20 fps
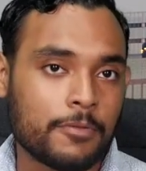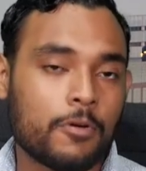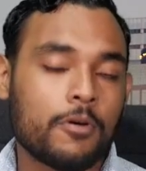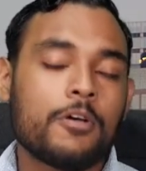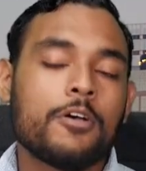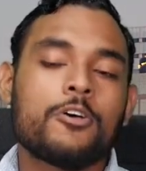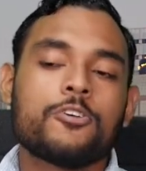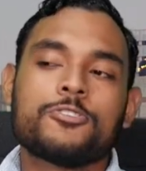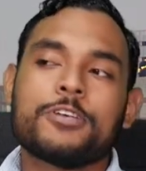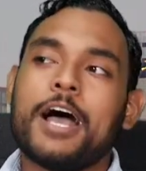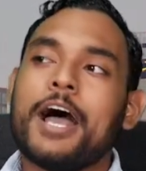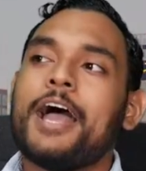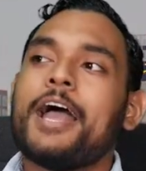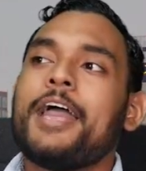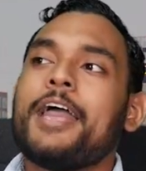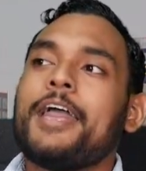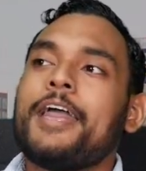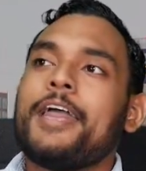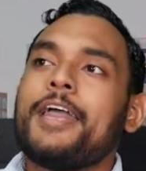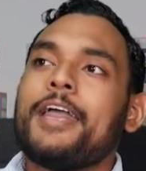O sea,
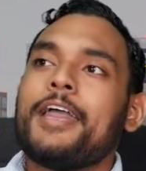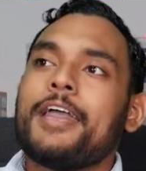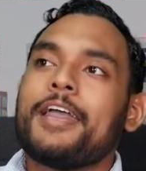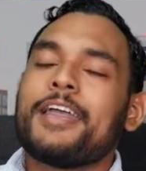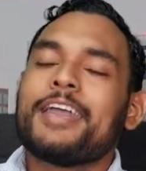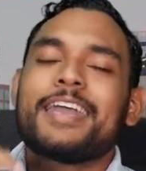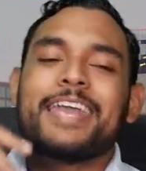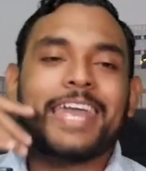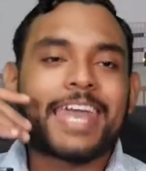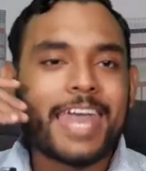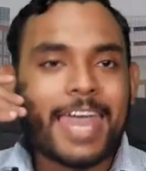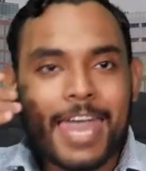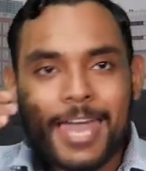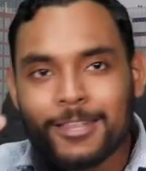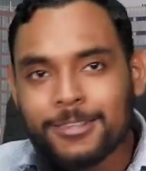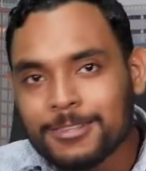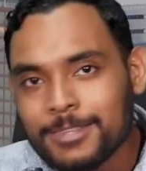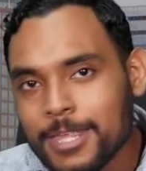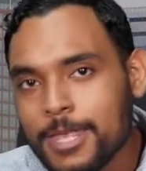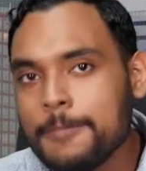¿qué
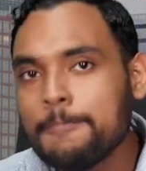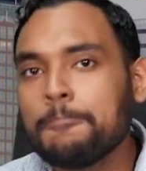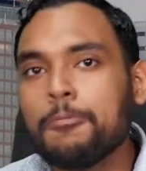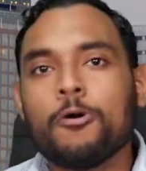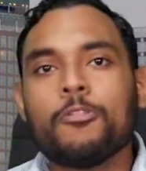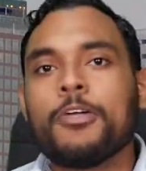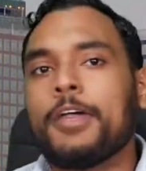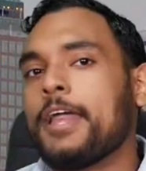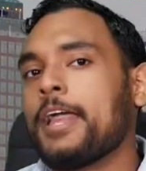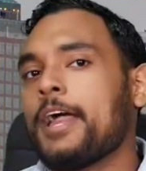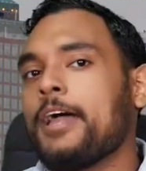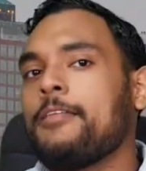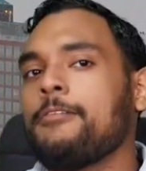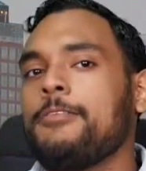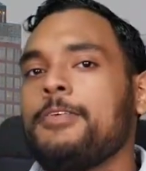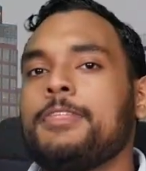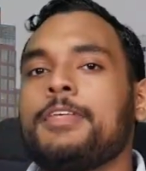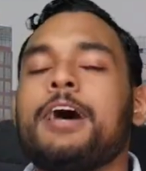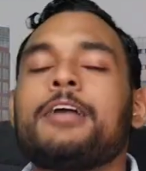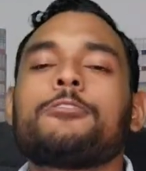tipo de
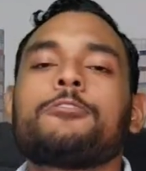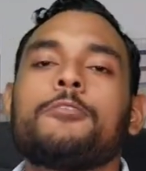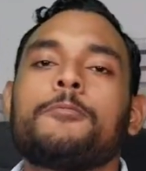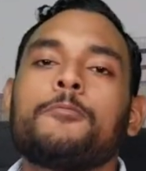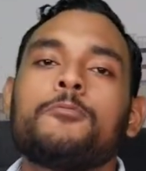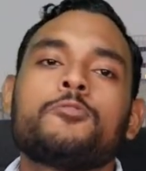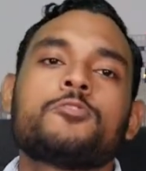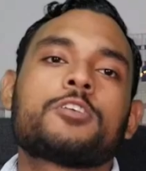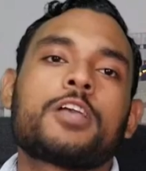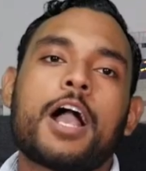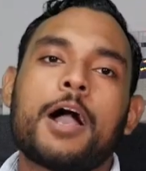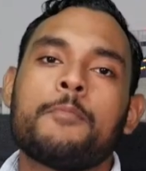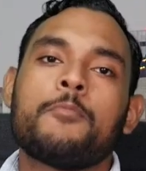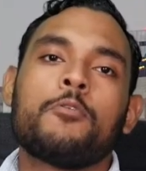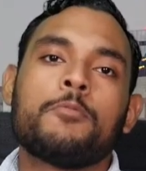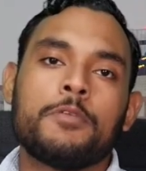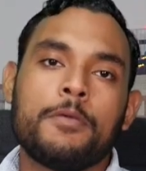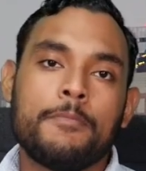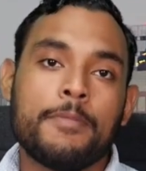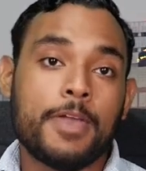candidato busca
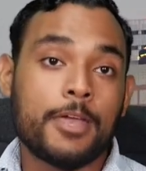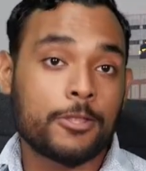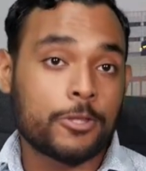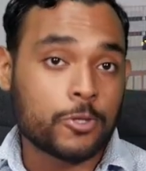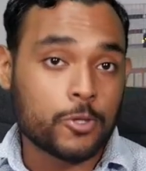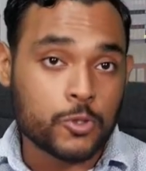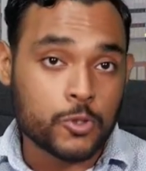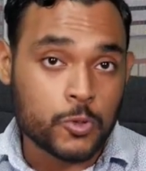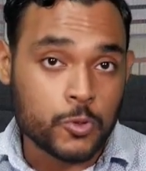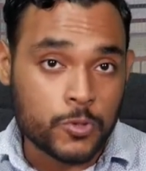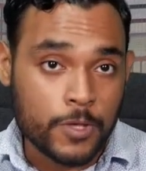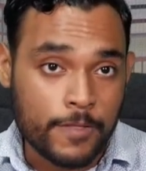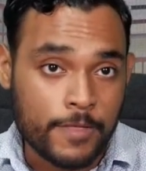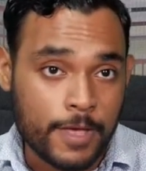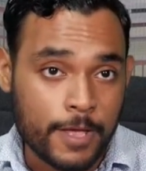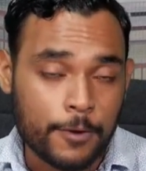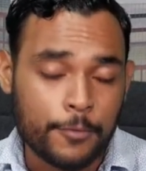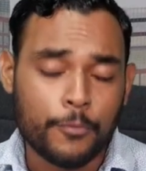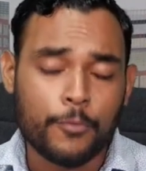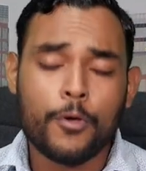Movimiento
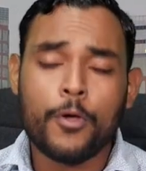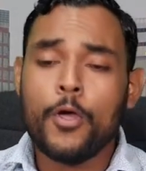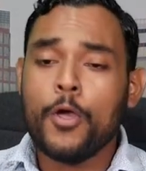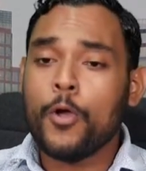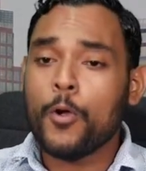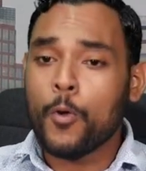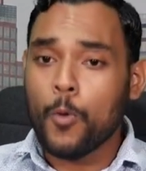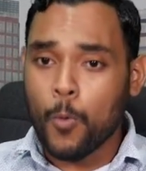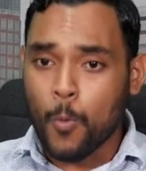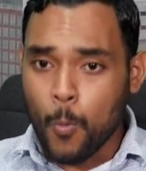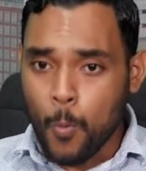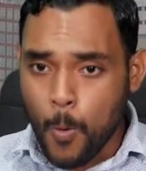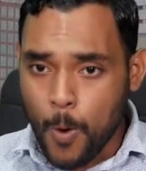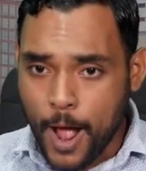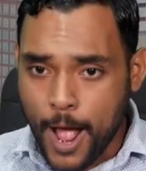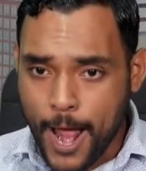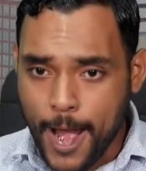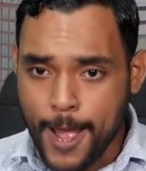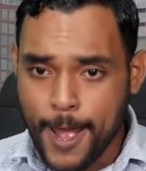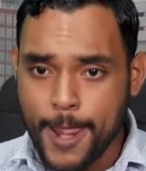Ciudadano?
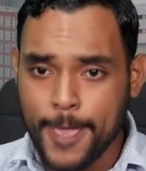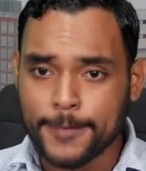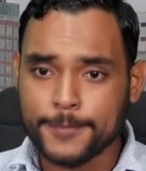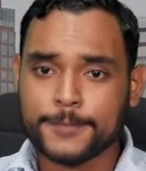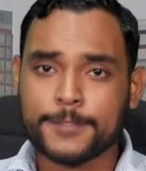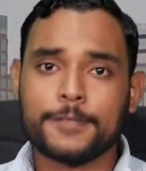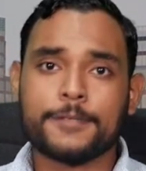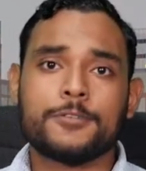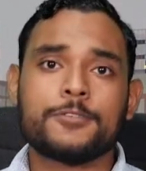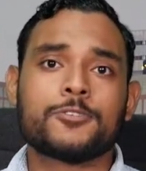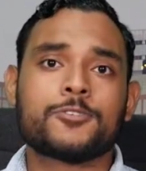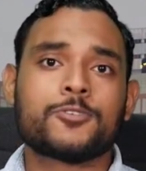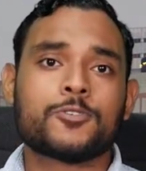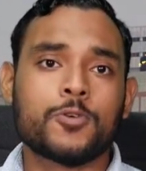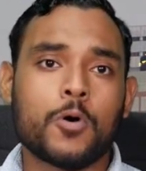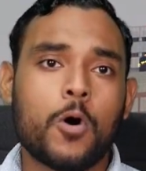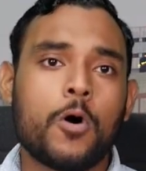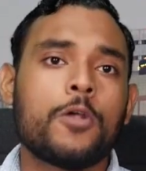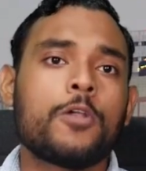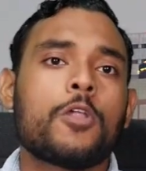¿Cuáles
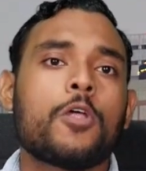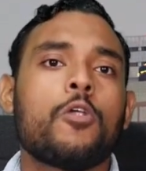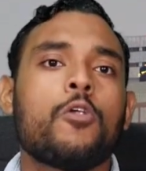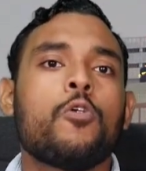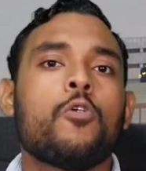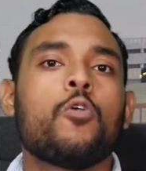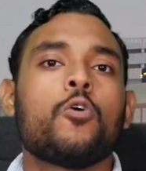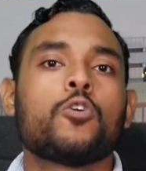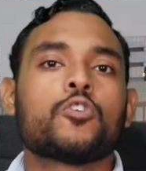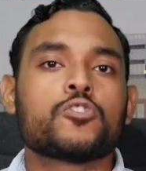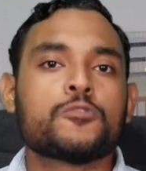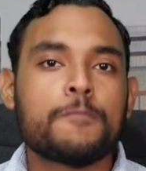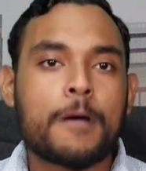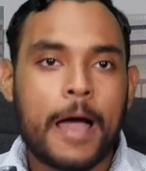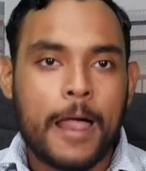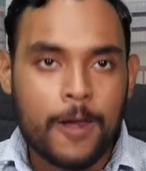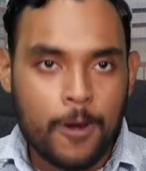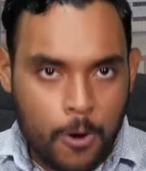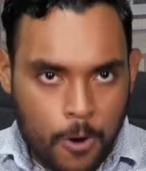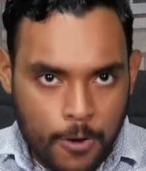son los
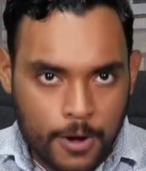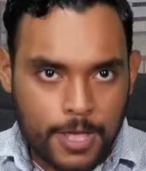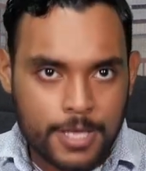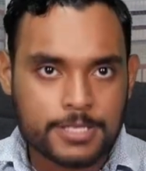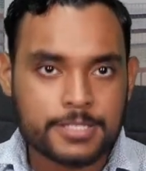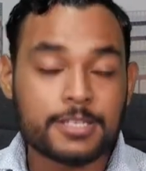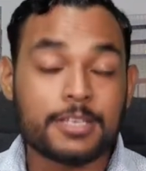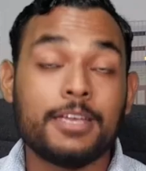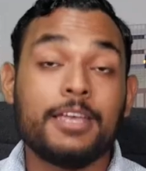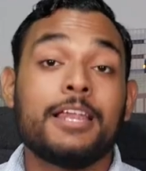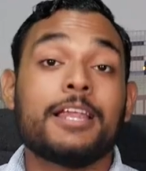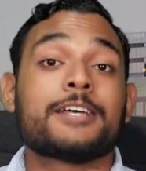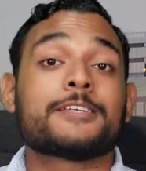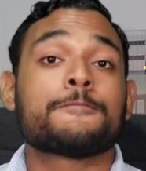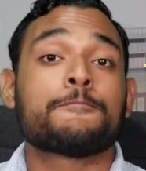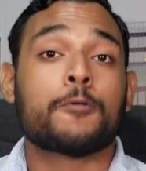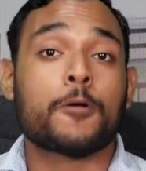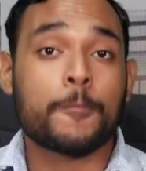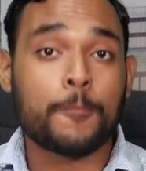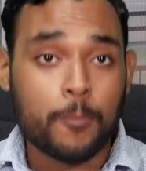valores y las
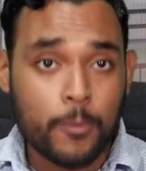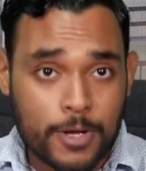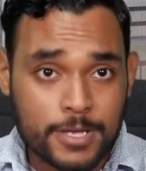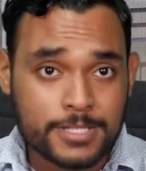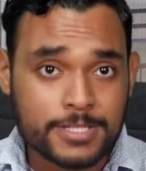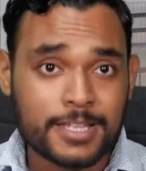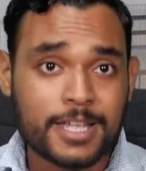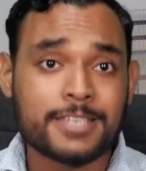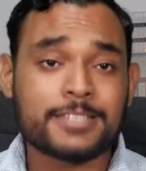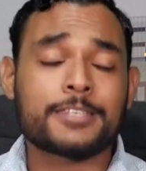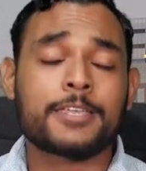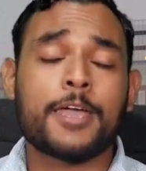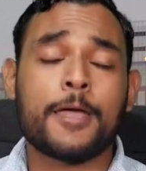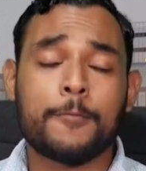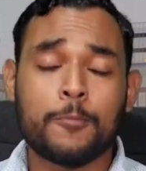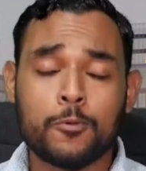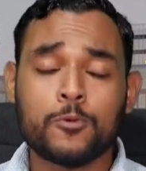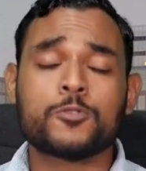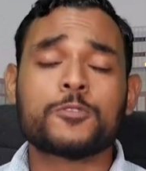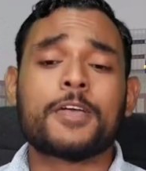propuestas que
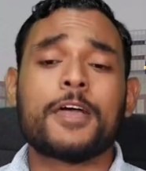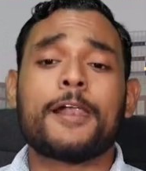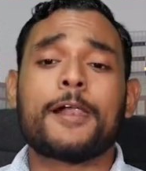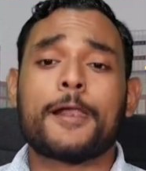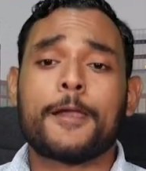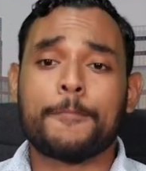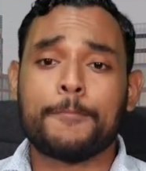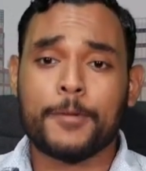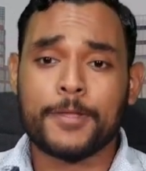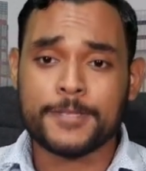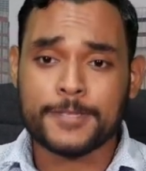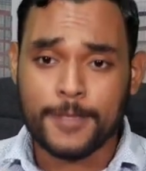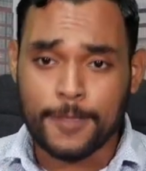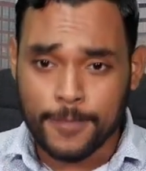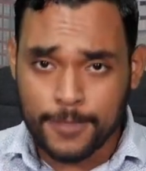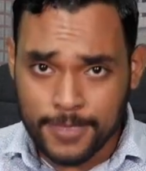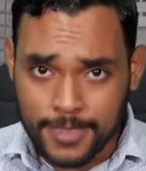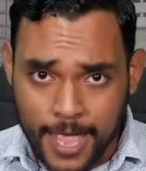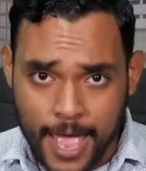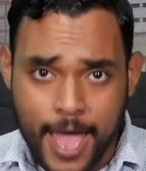buscan
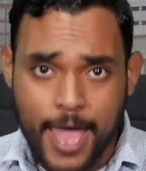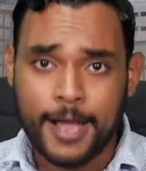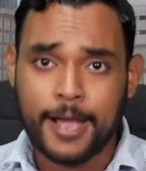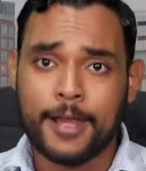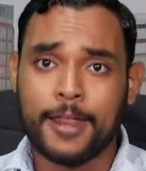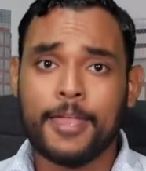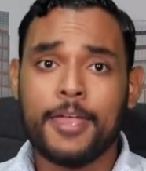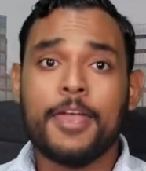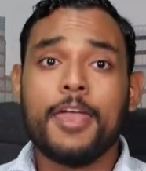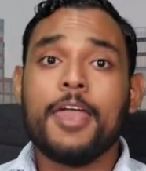representar?